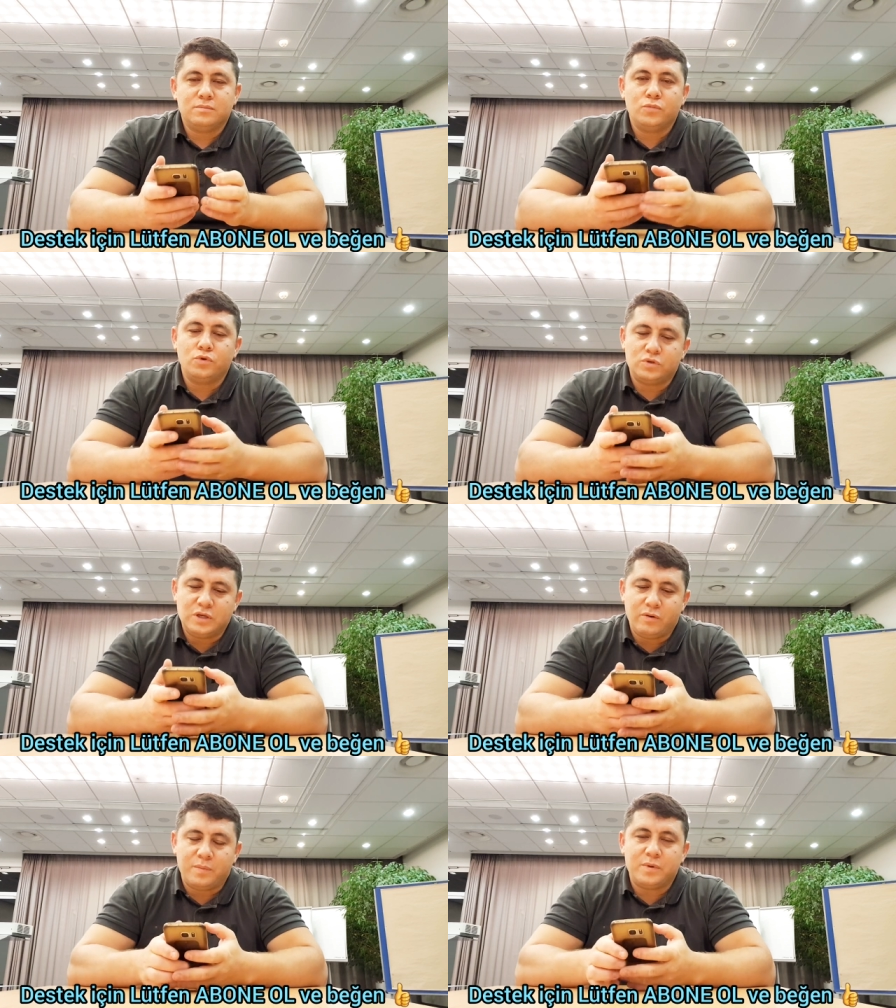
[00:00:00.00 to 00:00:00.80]
Bunun
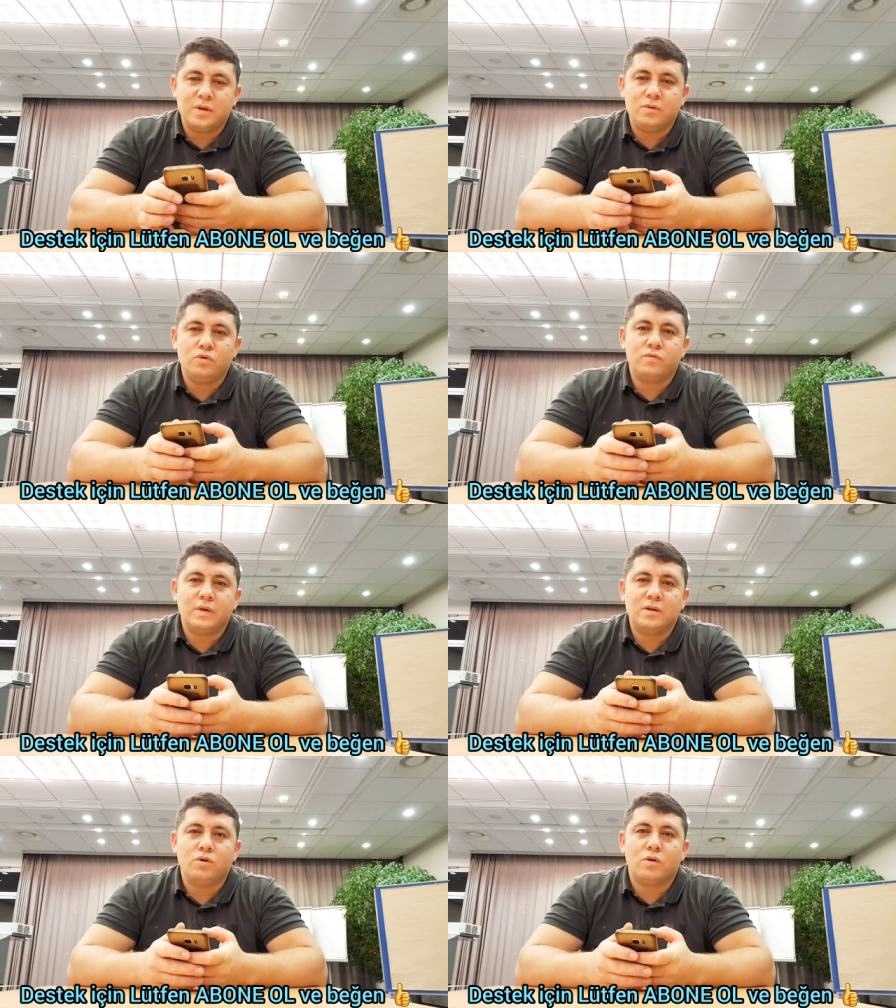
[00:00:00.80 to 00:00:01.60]
cevabını
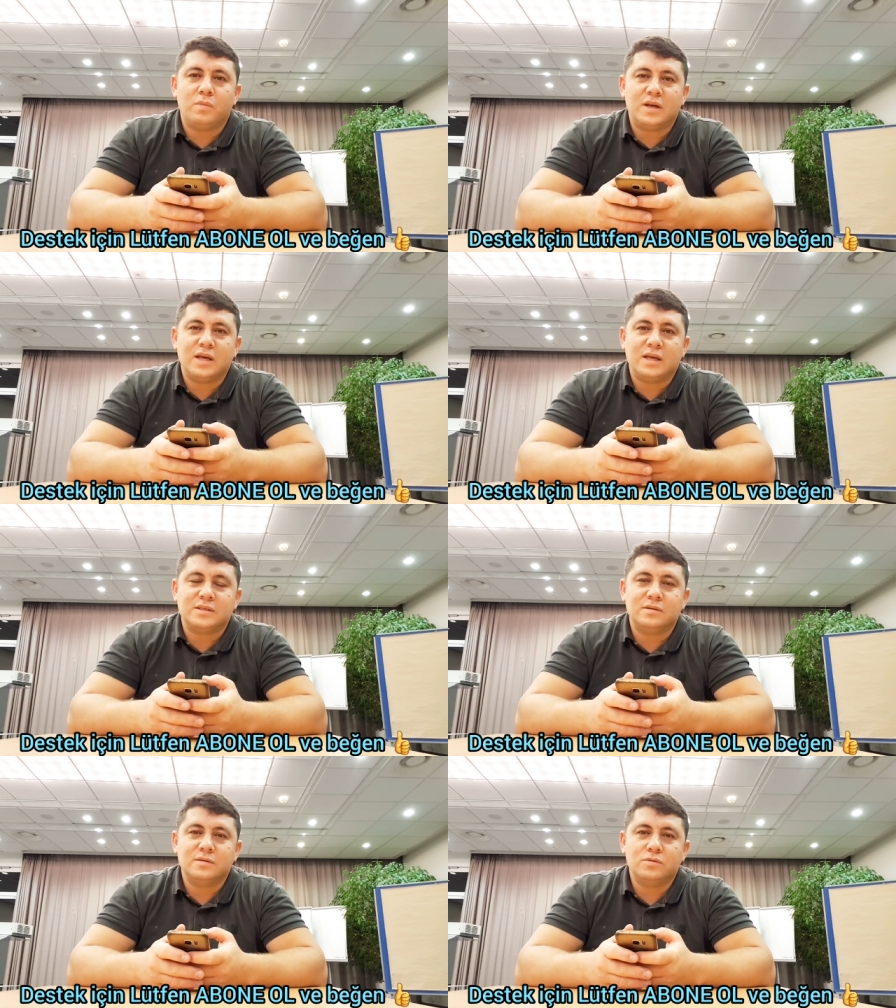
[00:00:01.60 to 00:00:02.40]
lütfen yorumlarda
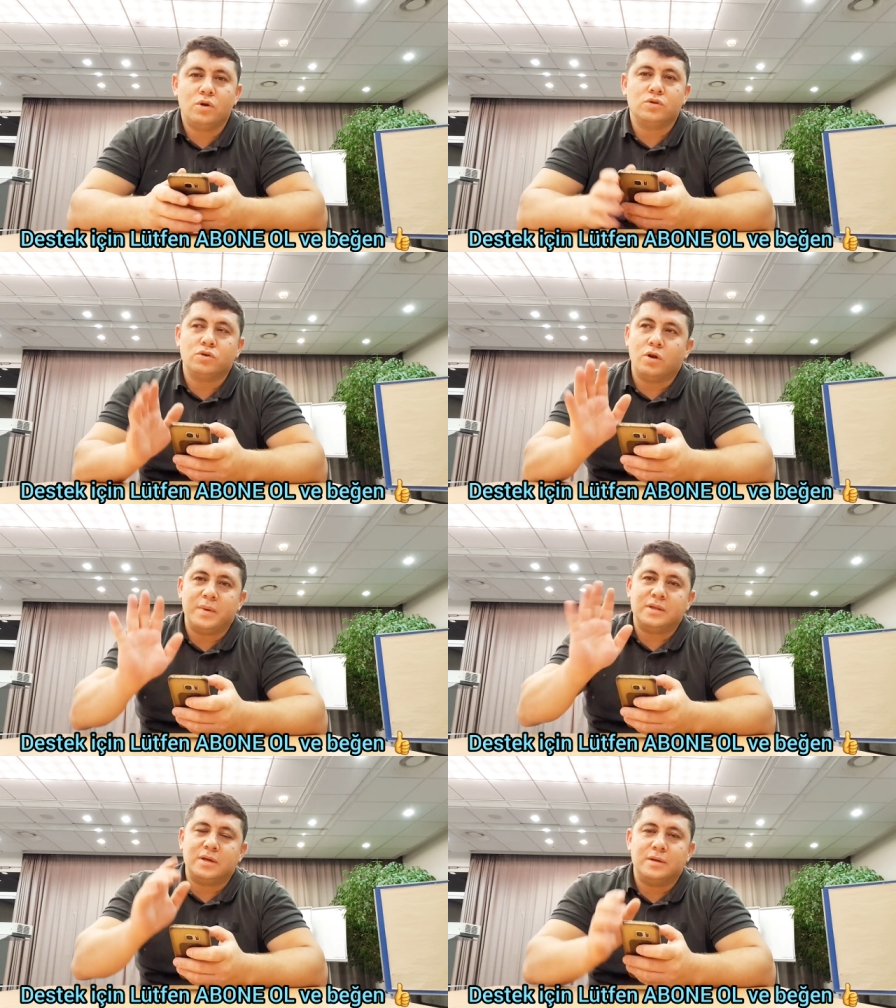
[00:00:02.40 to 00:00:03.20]
yazın. 4
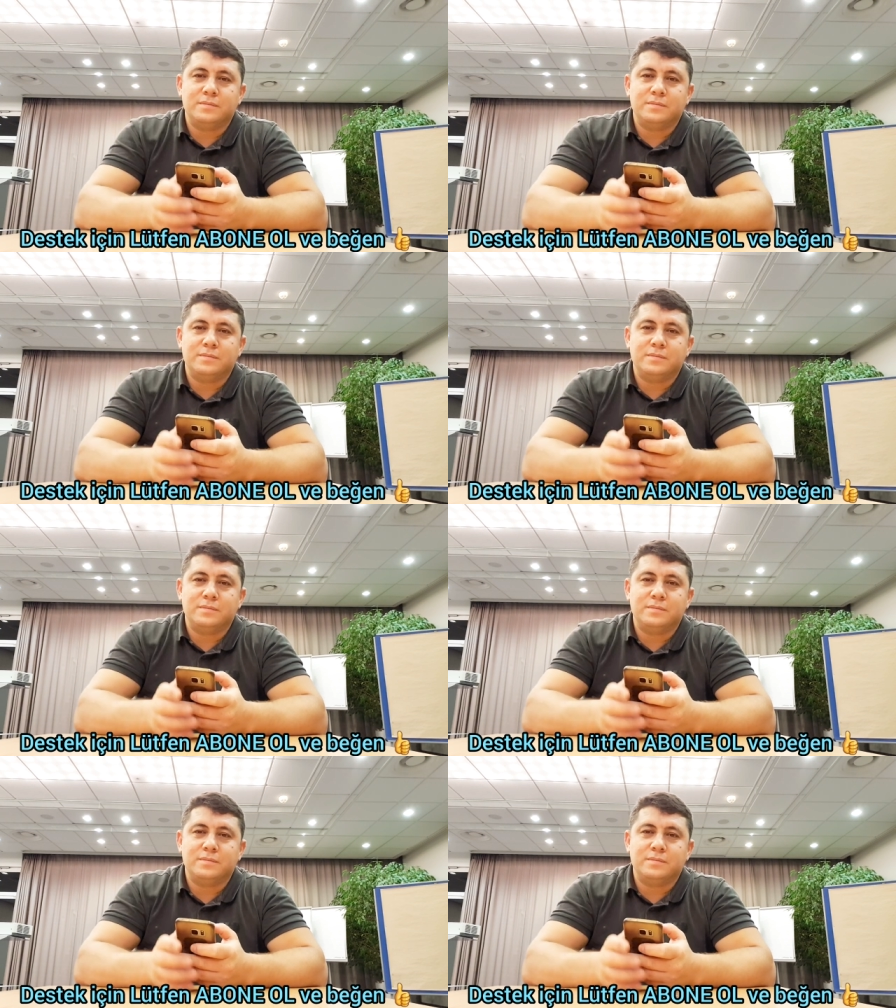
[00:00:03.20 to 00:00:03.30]
kilometre.